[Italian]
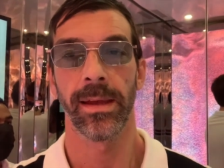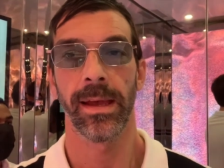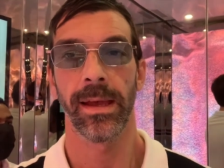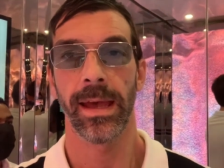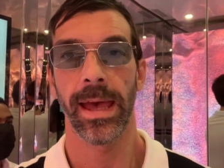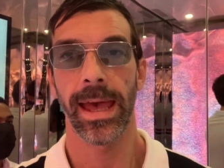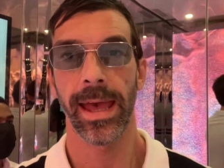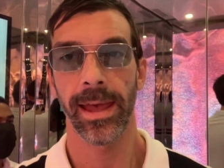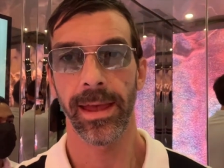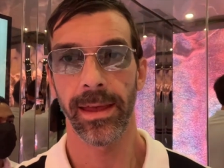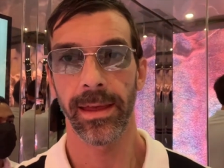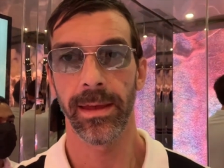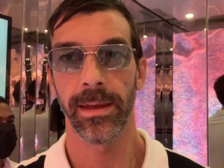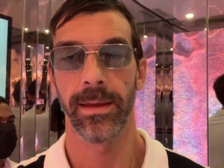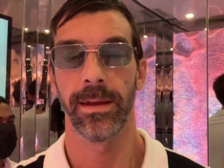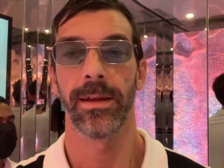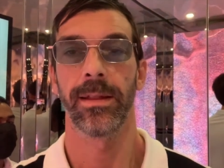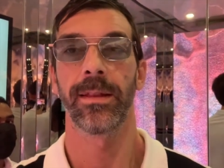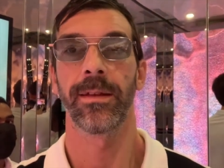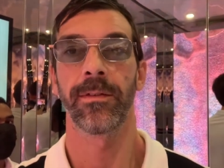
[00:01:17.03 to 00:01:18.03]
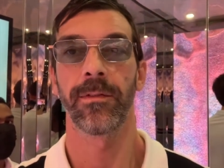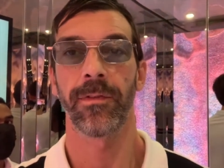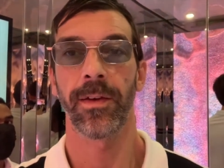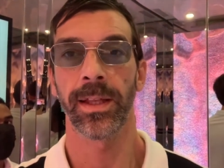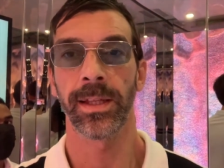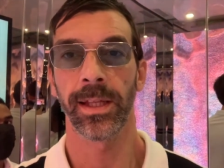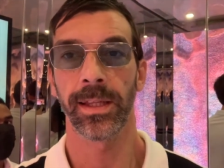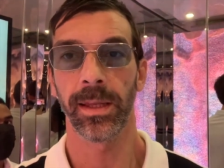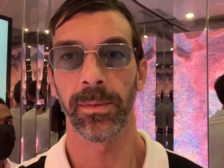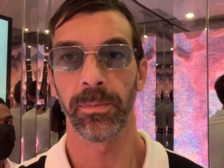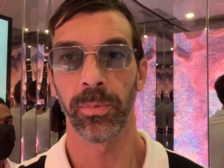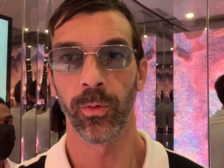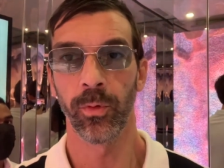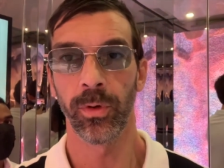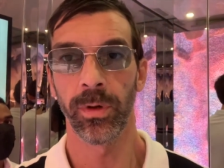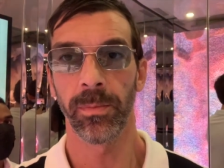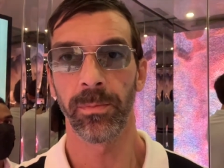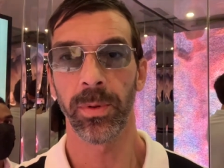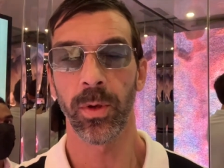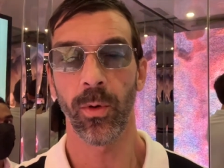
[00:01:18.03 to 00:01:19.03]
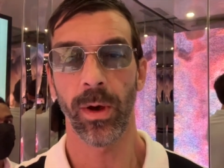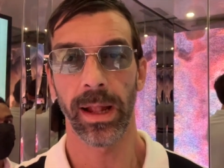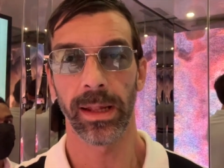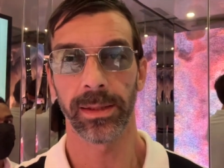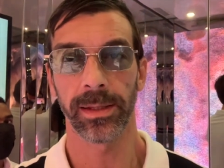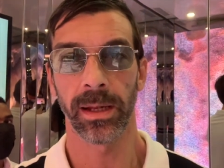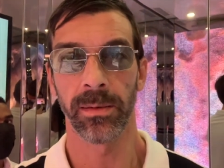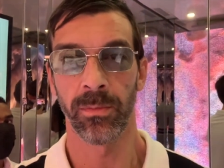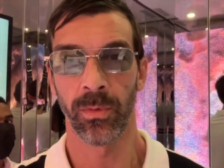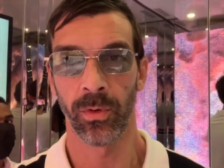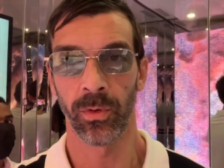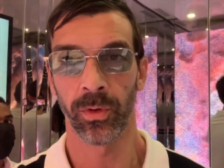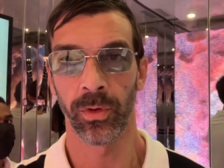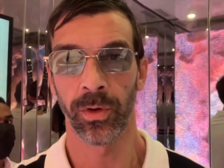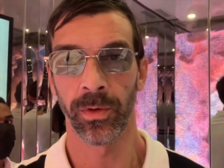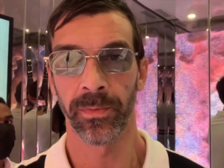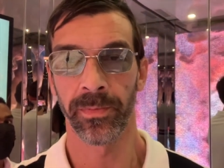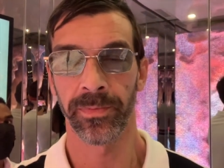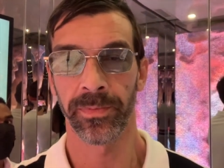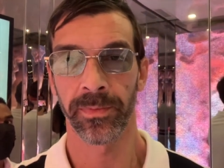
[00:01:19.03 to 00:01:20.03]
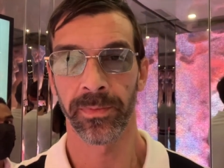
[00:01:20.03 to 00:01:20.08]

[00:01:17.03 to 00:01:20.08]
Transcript: è l'Infinity Pool più alta al mondo.